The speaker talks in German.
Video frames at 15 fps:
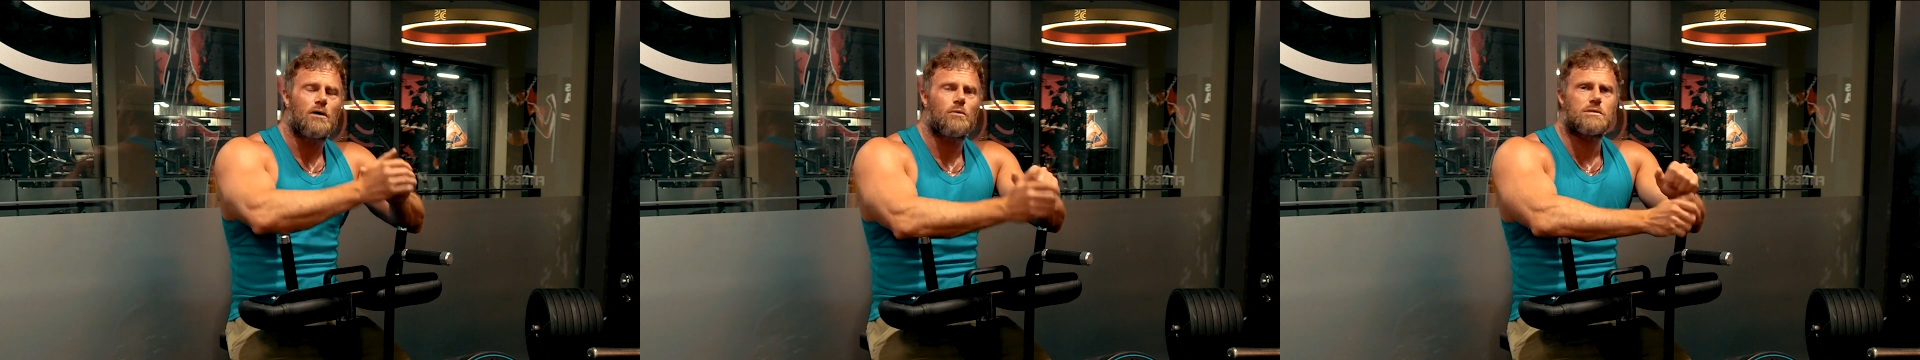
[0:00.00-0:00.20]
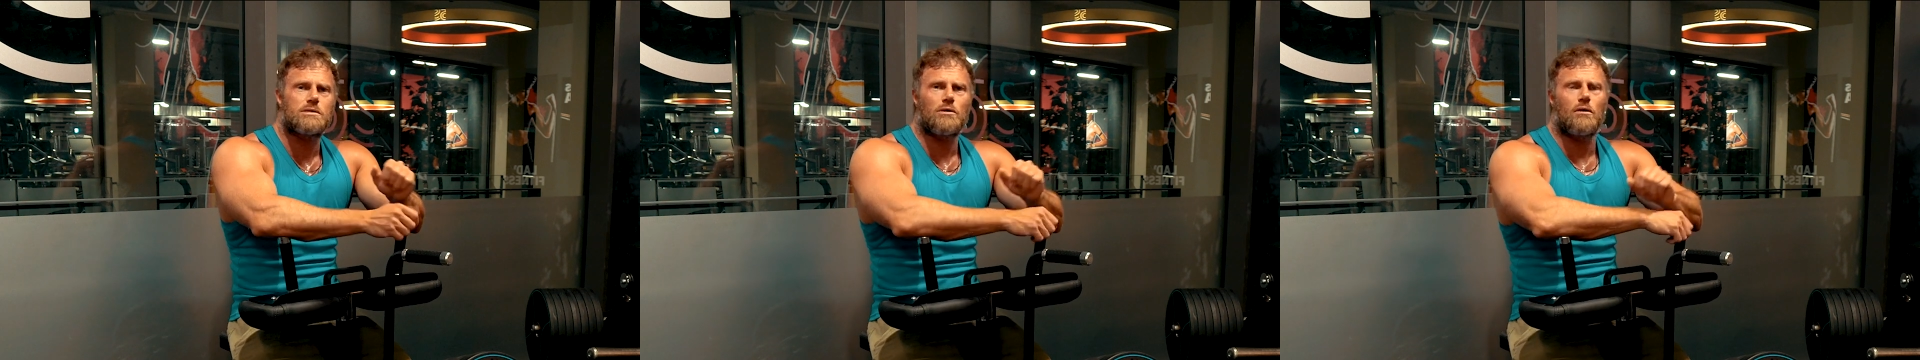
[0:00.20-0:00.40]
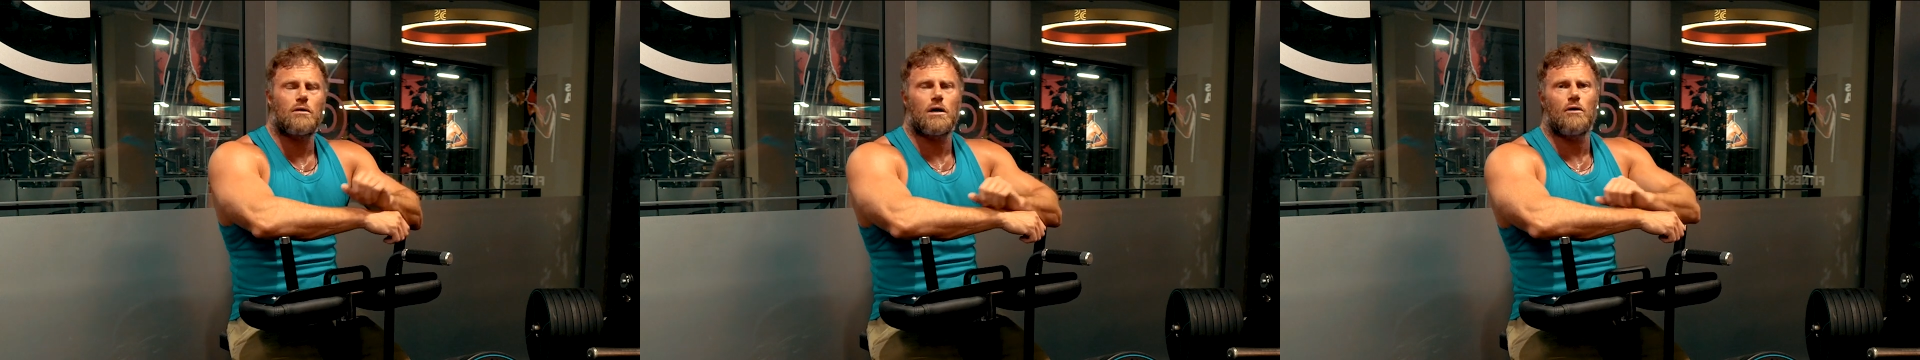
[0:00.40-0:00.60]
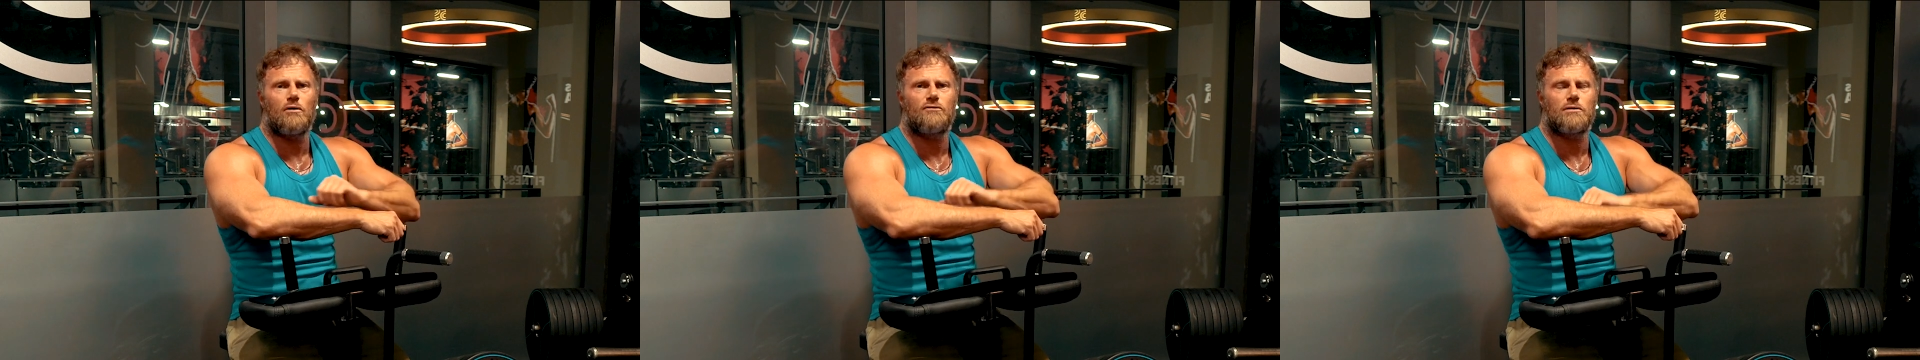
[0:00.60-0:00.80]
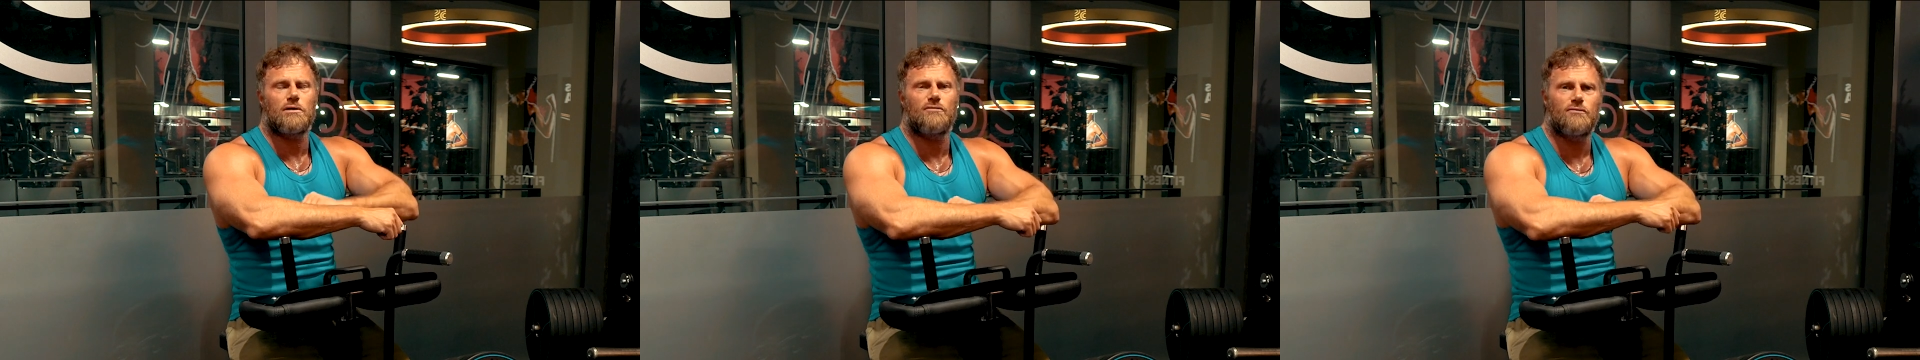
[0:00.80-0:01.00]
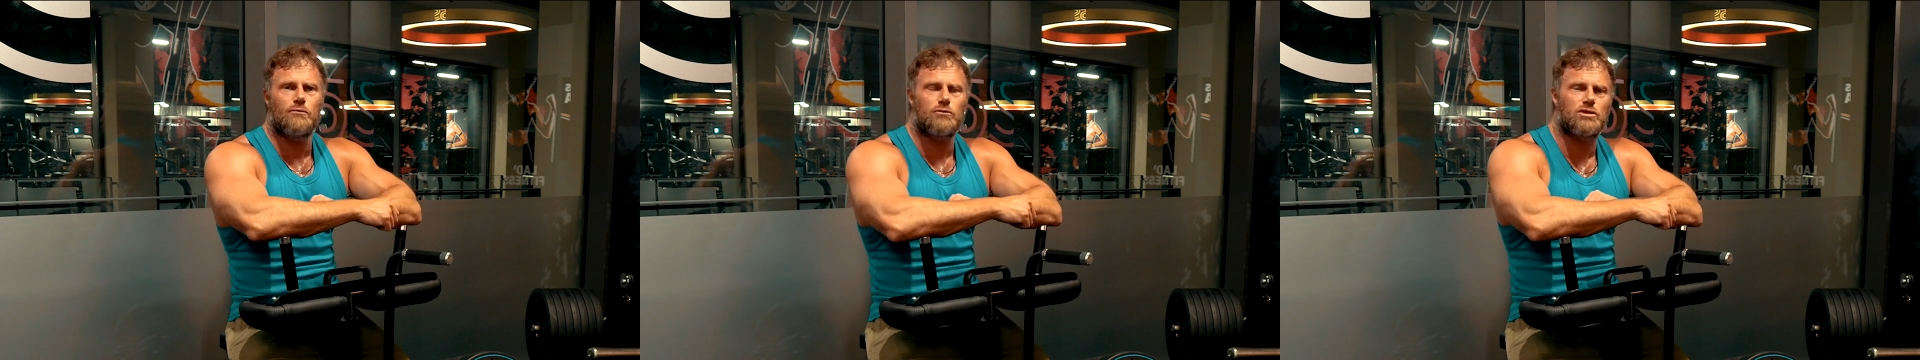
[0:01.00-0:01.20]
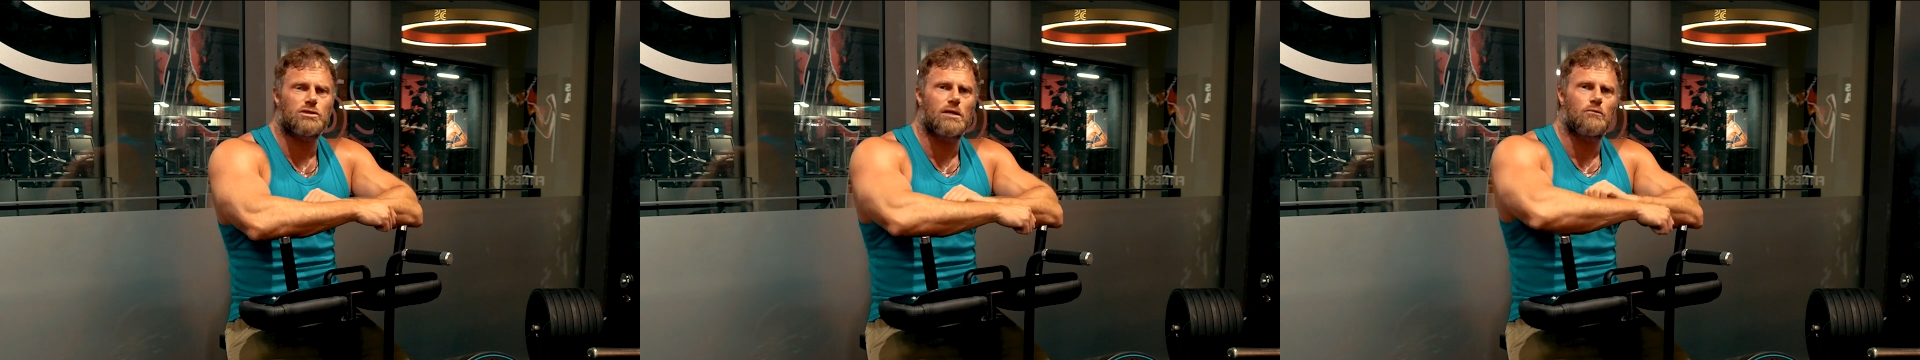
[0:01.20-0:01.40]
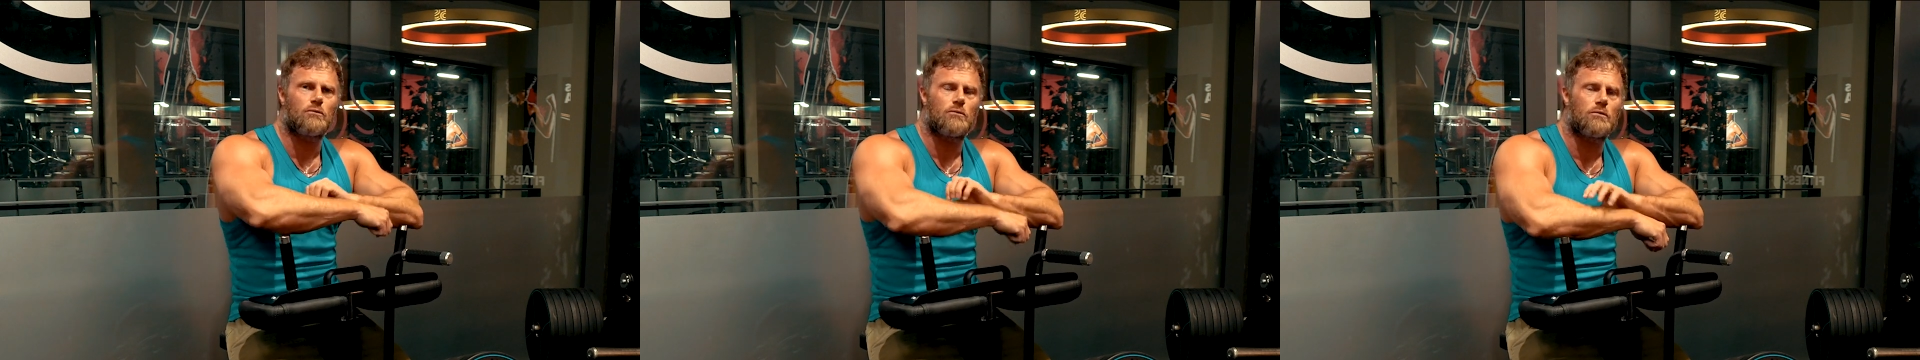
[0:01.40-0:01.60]
und sorgen auch für die
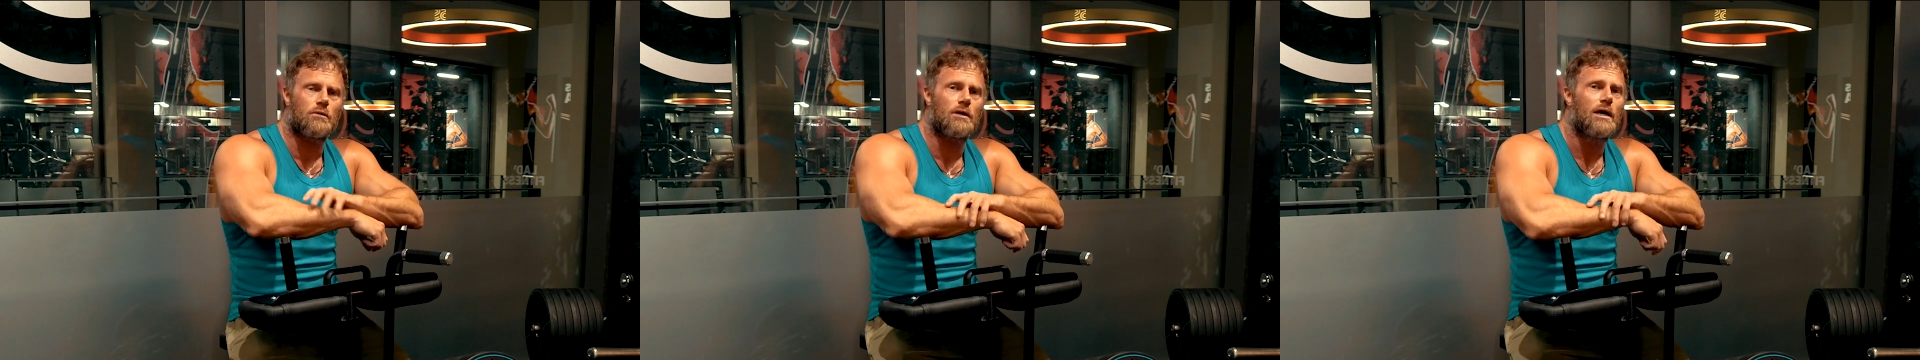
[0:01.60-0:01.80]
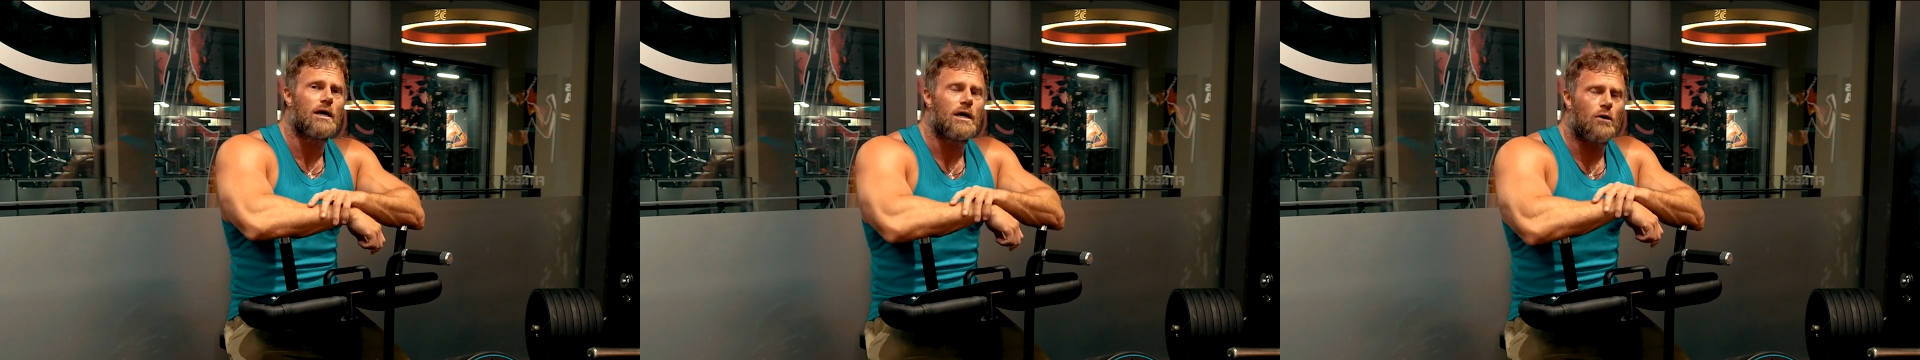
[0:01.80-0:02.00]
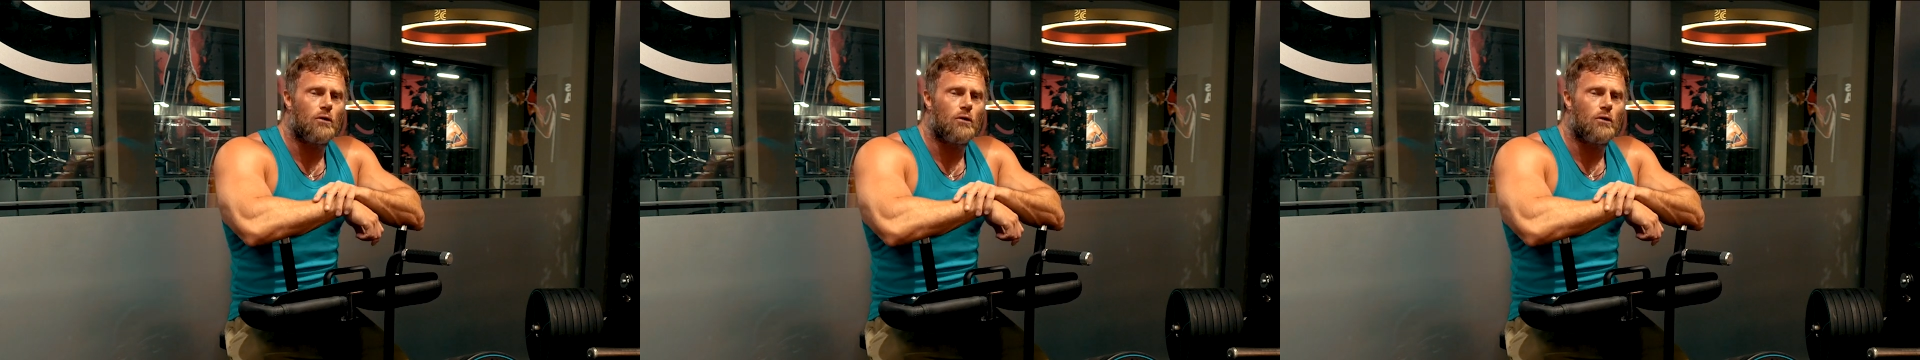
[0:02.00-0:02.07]
Fußstellung unten